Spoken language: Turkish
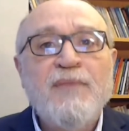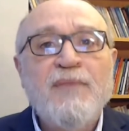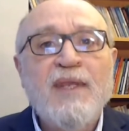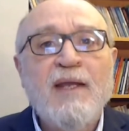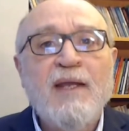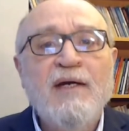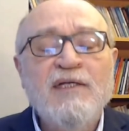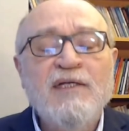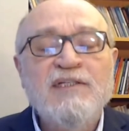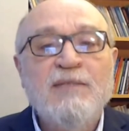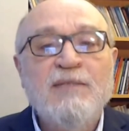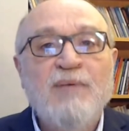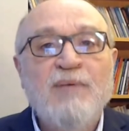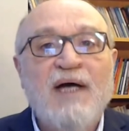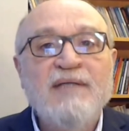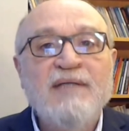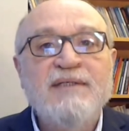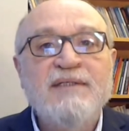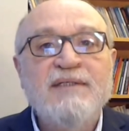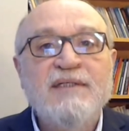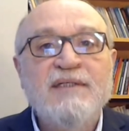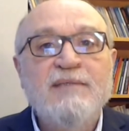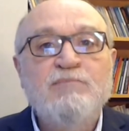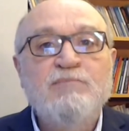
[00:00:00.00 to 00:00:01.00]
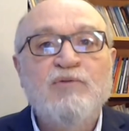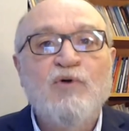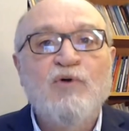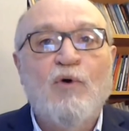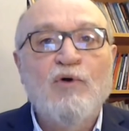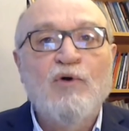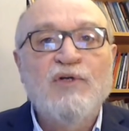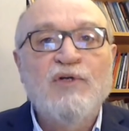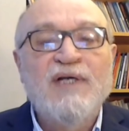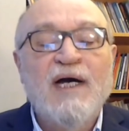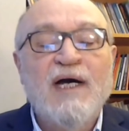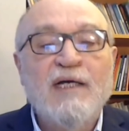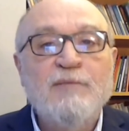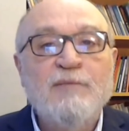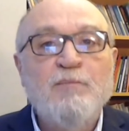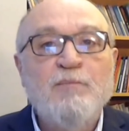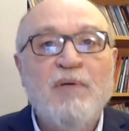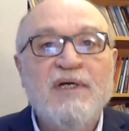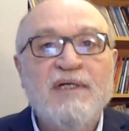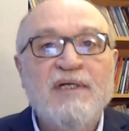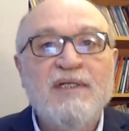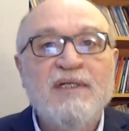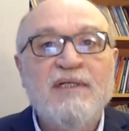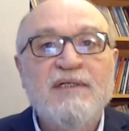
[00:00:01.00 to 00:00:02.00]
acaba dedi bu oligark
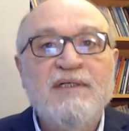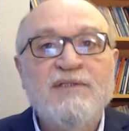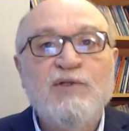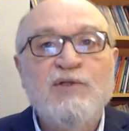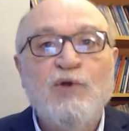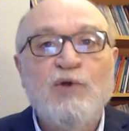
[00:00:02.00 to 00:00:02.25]
paraları